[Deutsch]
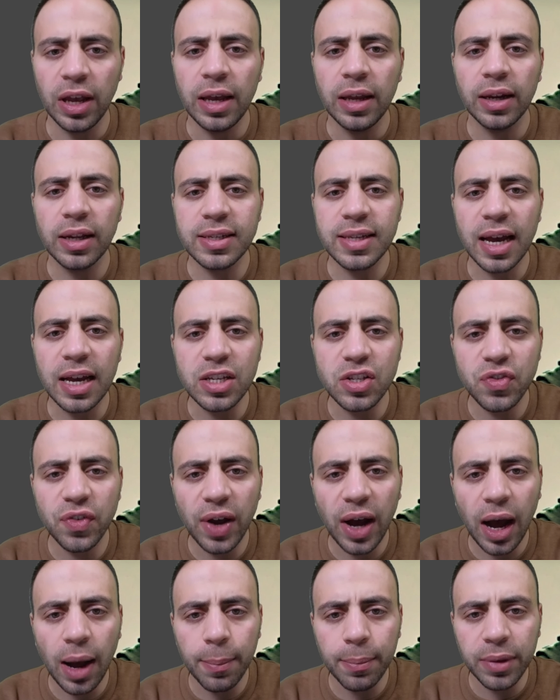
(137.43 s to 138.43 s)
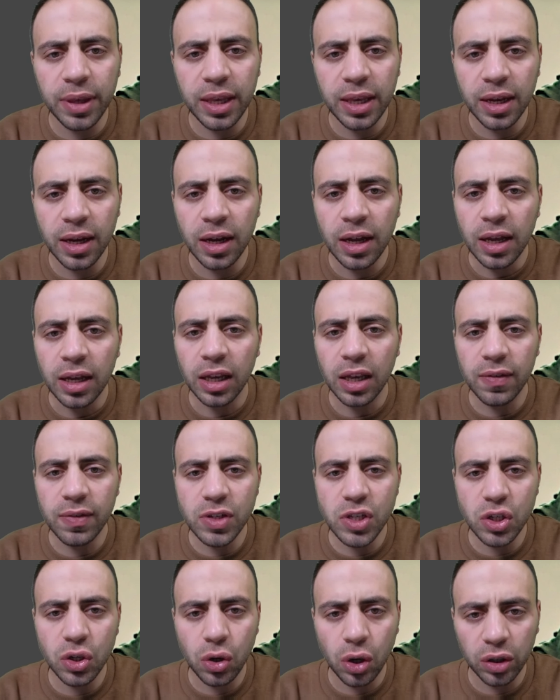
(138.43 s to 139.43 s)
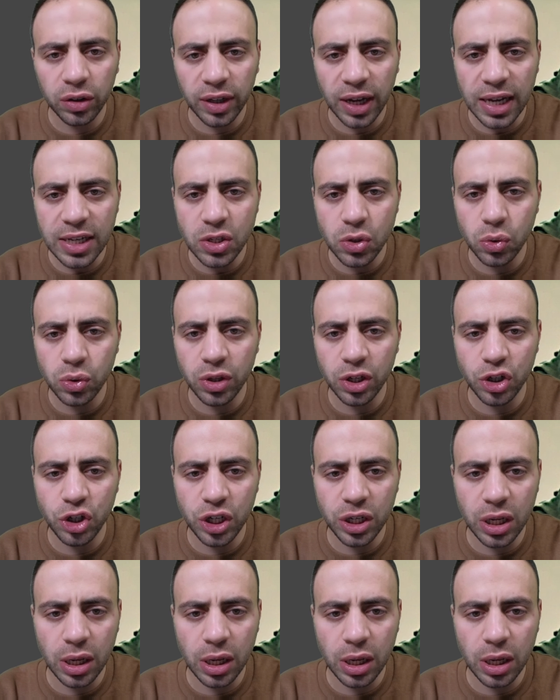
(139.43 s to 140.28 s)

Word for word: Das heißt, wir haben hier gewisse Kontrastunterschiede